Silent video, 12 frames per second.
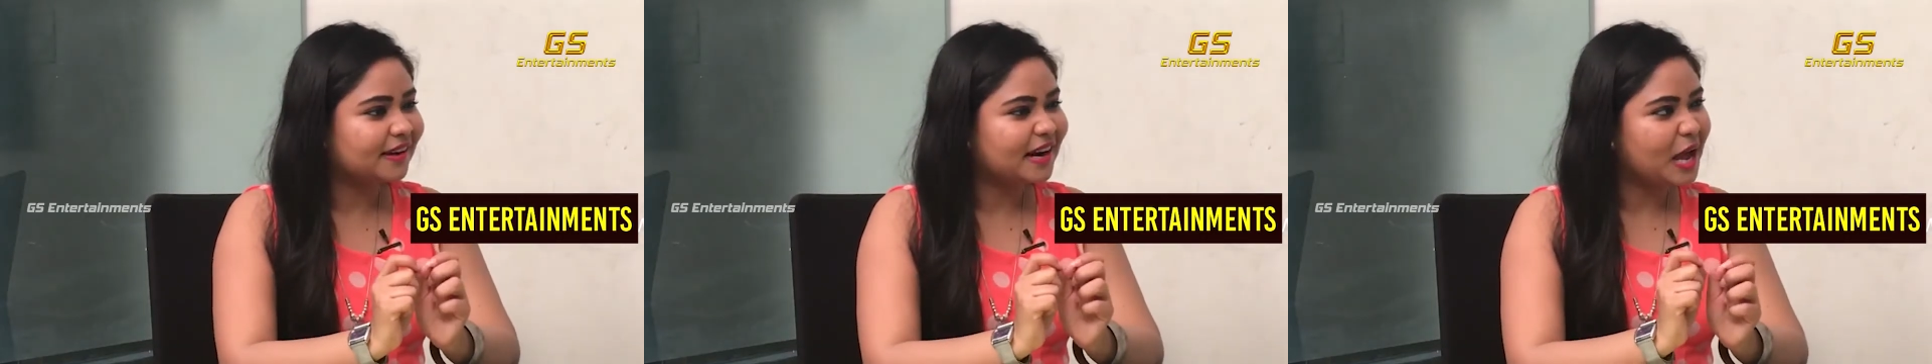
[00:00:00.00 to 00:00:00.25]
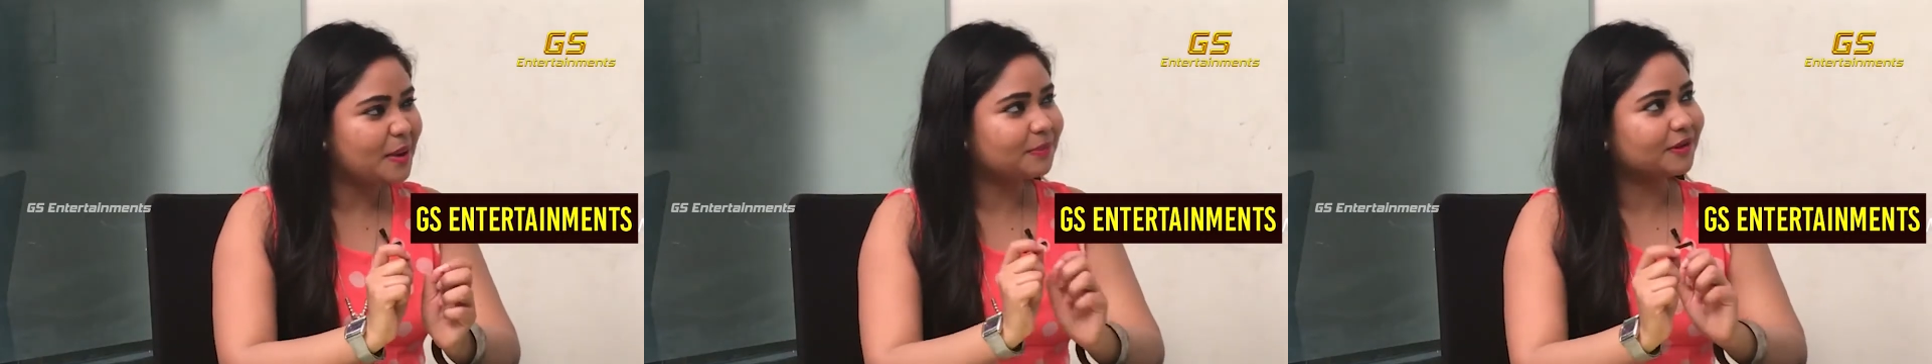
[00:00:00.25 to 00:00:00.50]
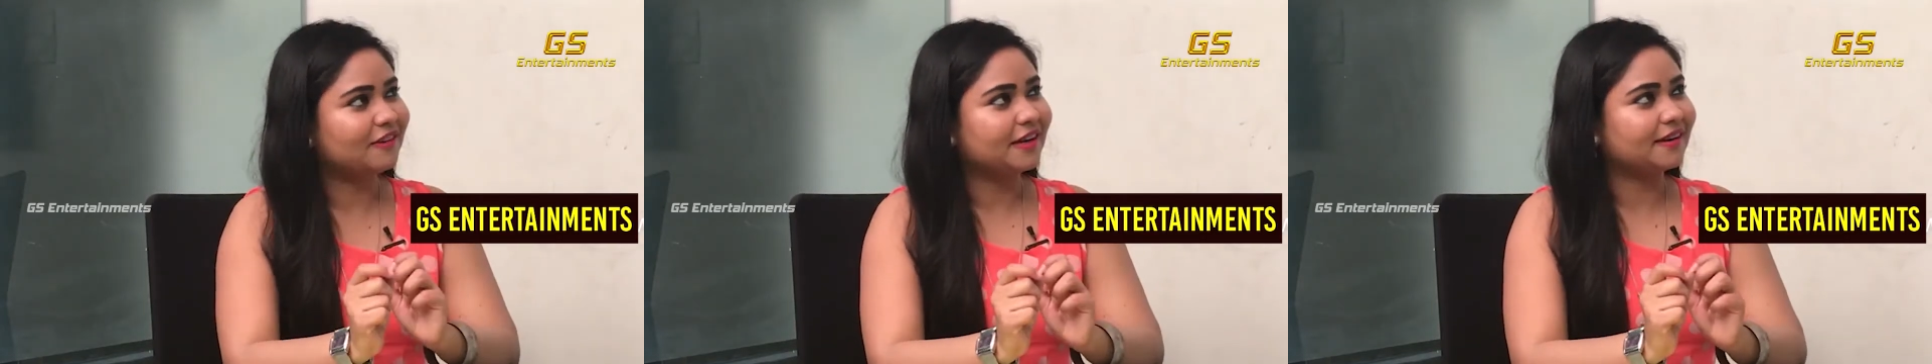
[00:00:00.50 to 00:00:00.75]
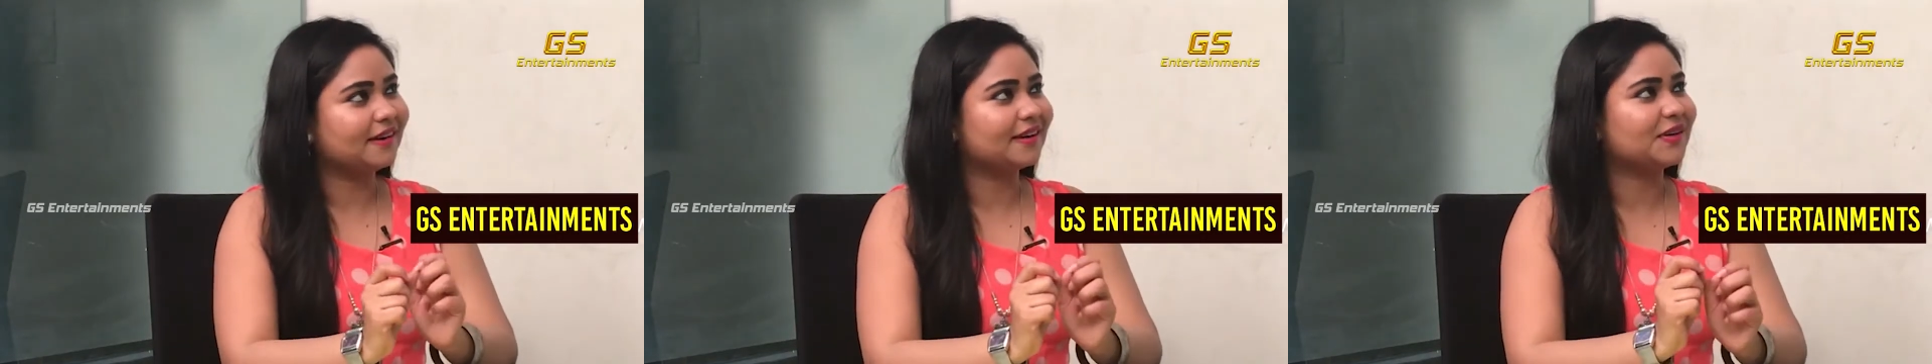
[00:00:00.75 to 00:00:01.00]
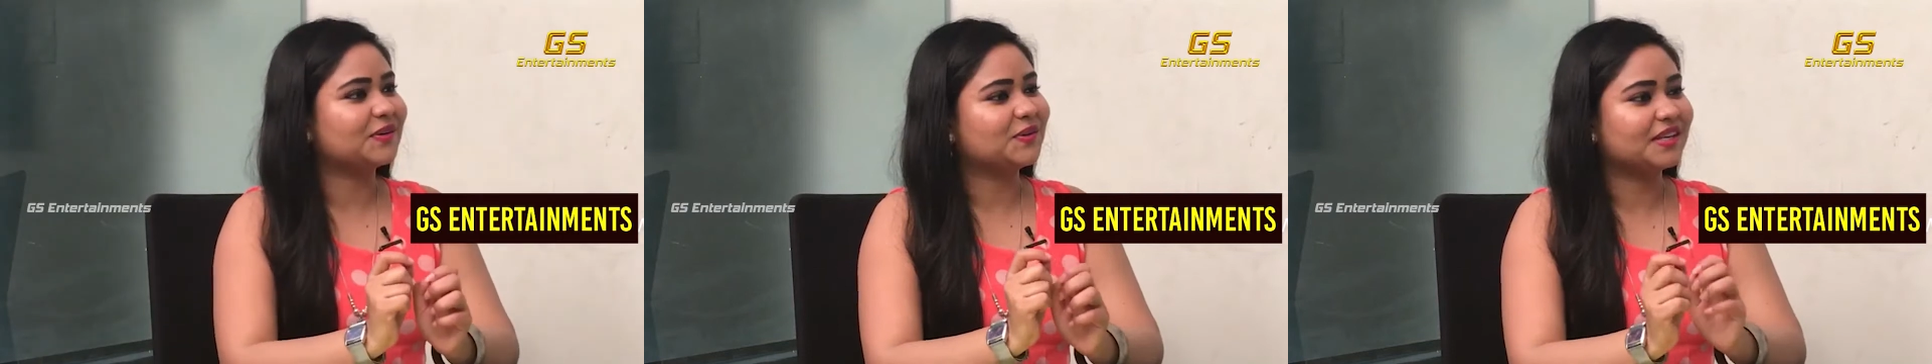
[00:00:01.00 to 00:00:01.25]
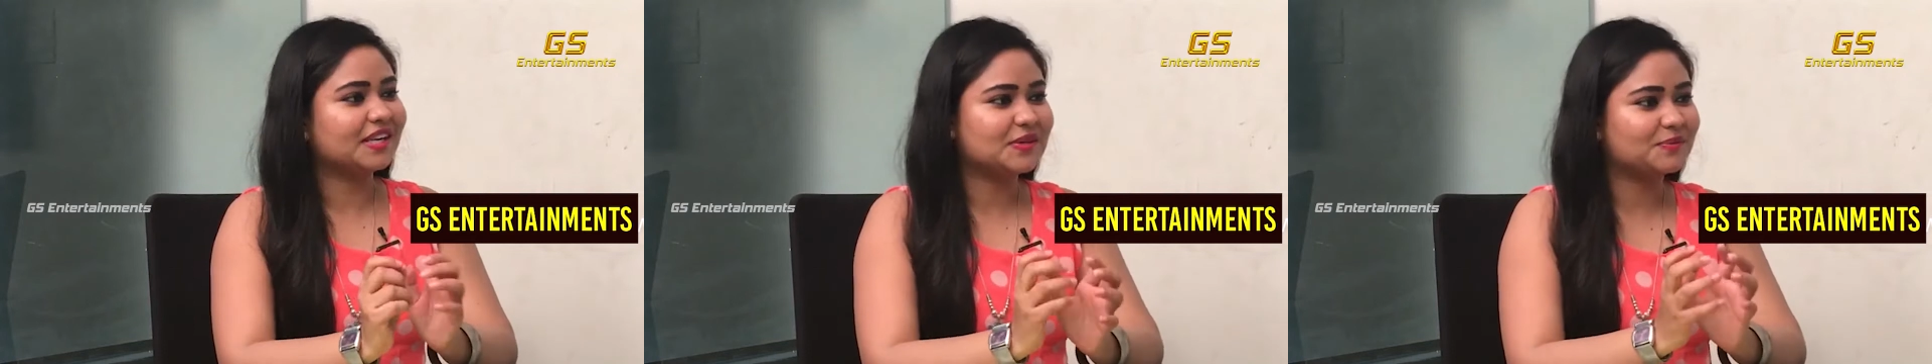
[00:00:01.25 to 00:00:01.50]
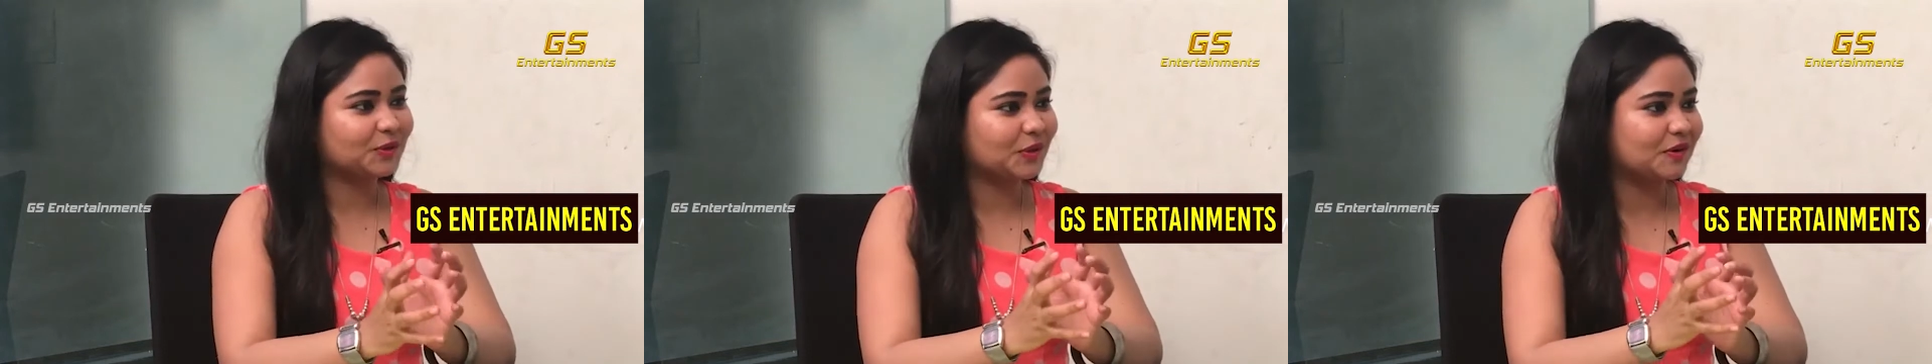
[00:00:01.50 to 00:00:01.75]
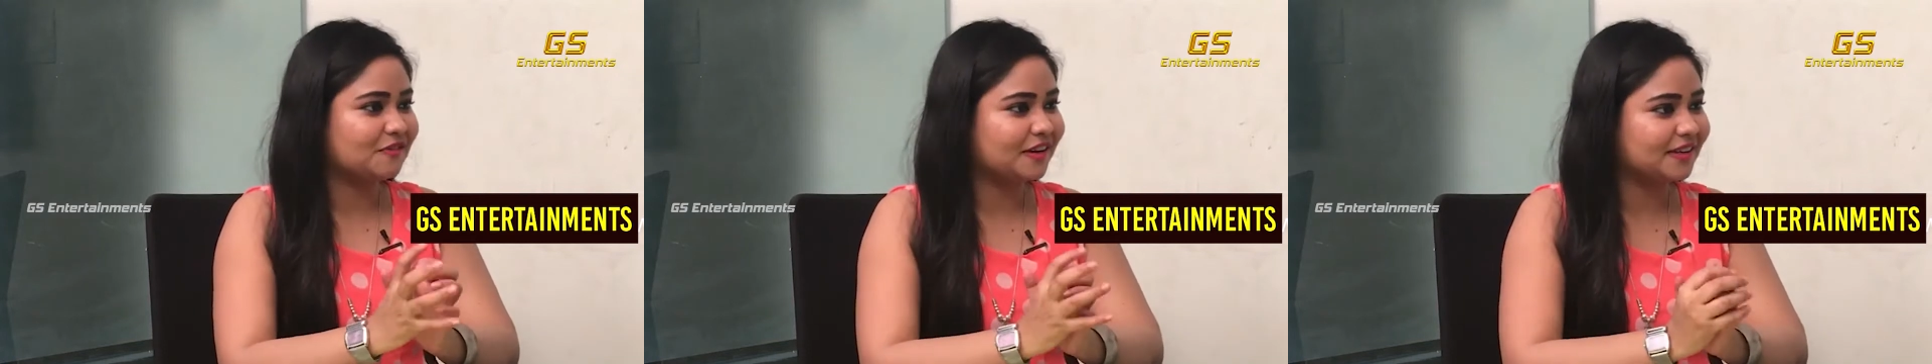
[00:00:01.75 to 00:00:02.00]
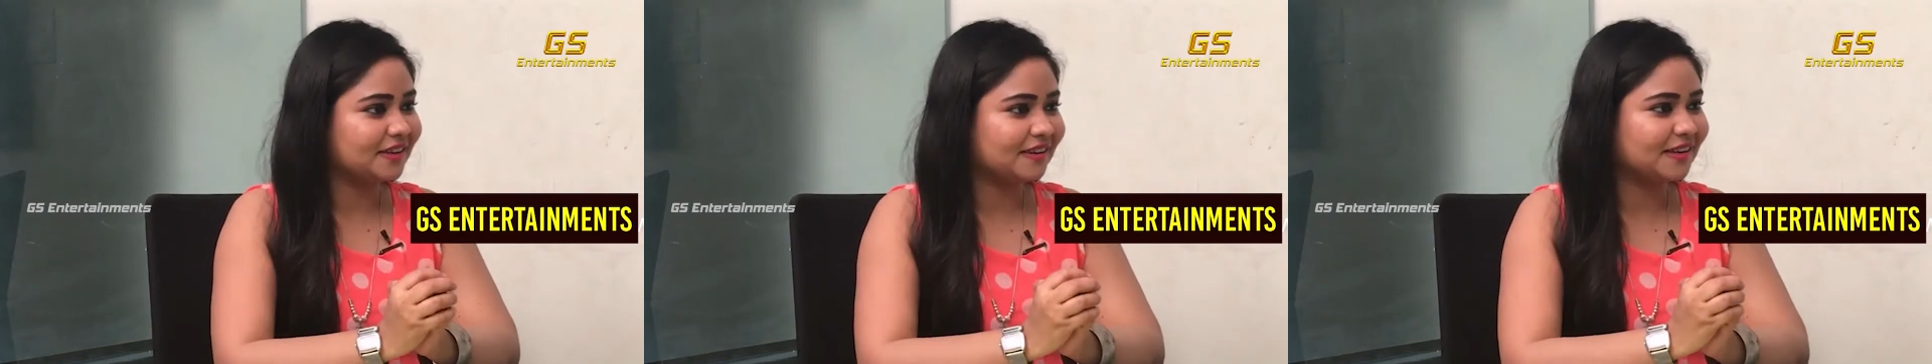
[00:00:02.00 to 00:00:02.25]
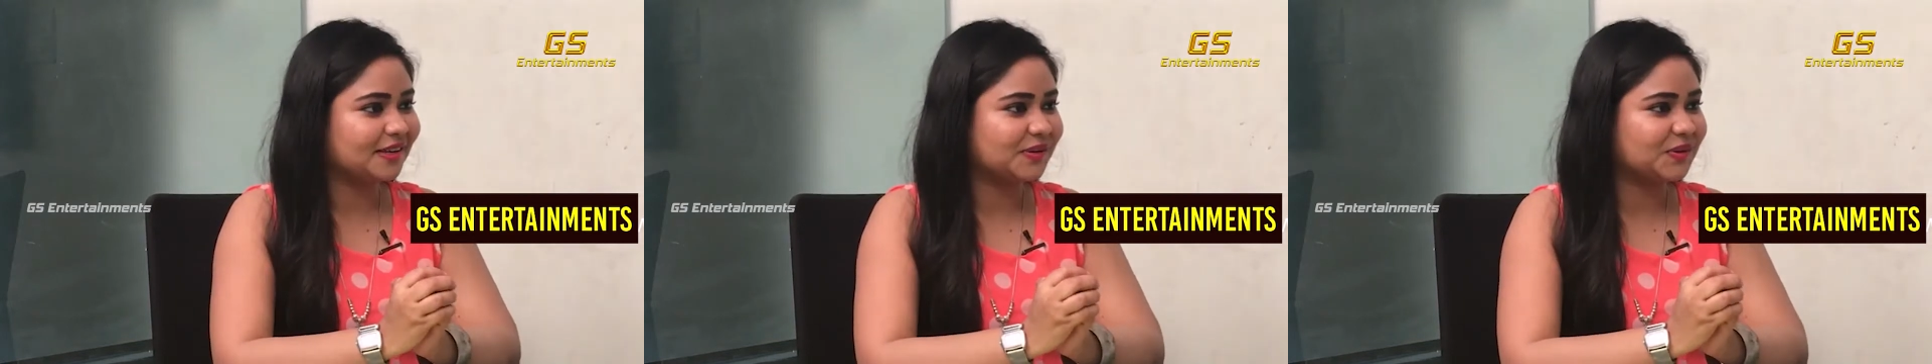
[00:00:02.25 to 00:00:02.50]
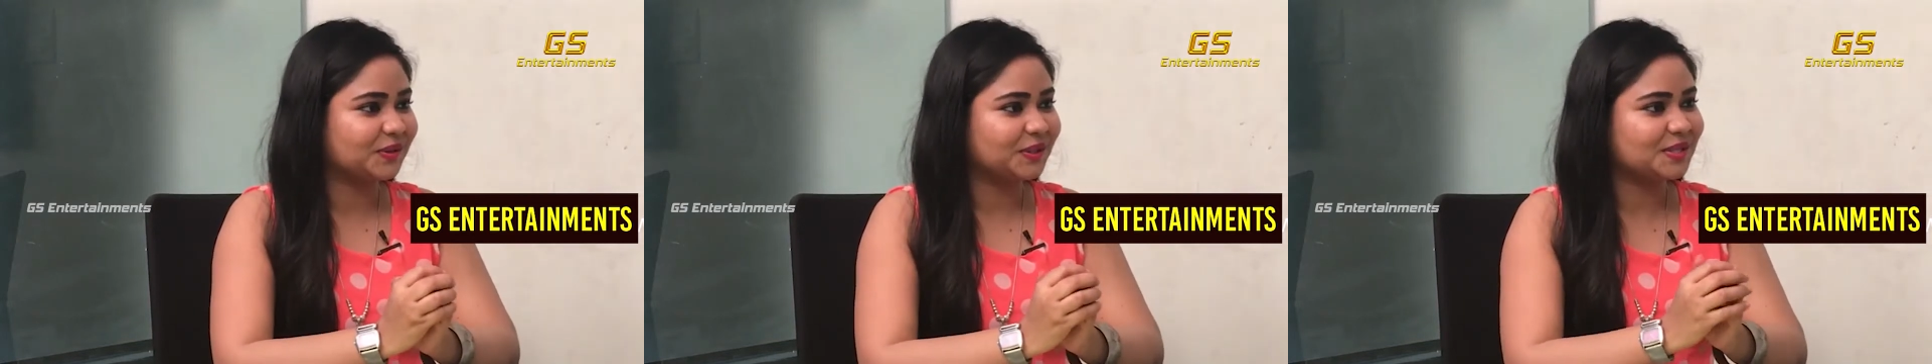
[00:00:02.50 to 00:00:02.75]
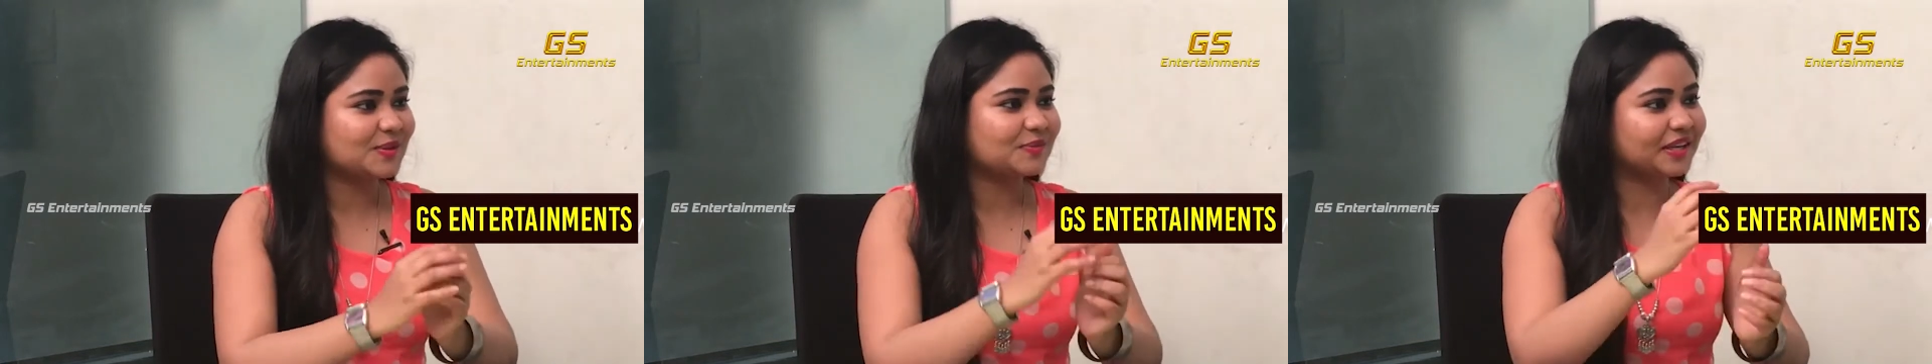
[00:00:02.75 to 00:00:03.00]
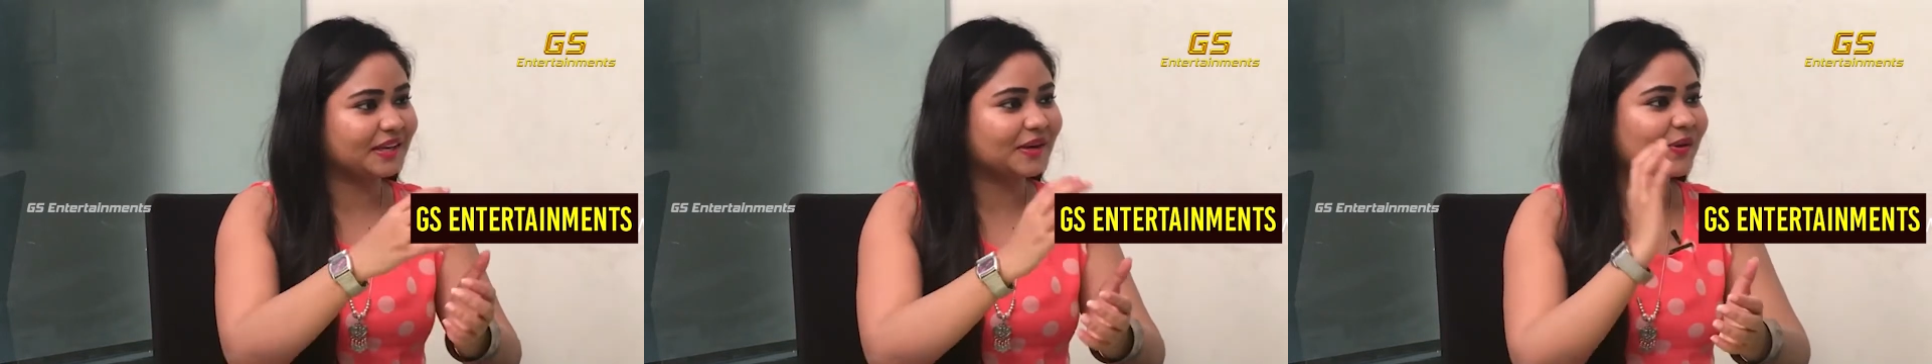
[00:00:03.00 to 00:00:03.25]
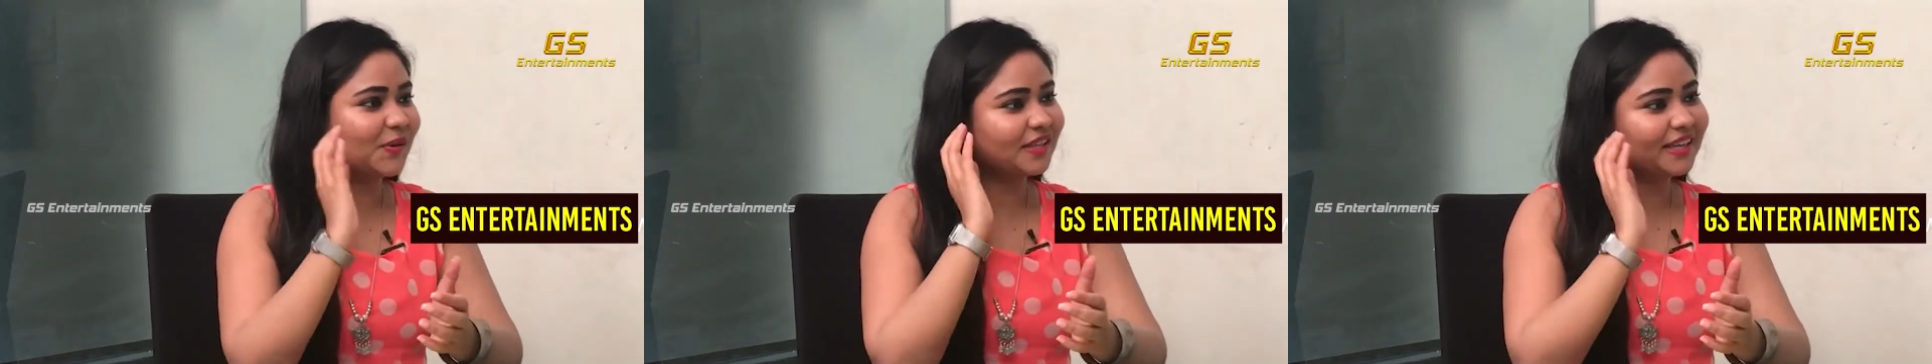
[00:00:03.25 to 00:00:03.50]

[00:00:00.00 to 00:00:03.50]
ర్యాపిడ్ ఫైర్ లాగా అనుకోండి లేకపోతే ఒక ఫన్నీ లాగా అనుకోండి సో మీకు ఎలాగో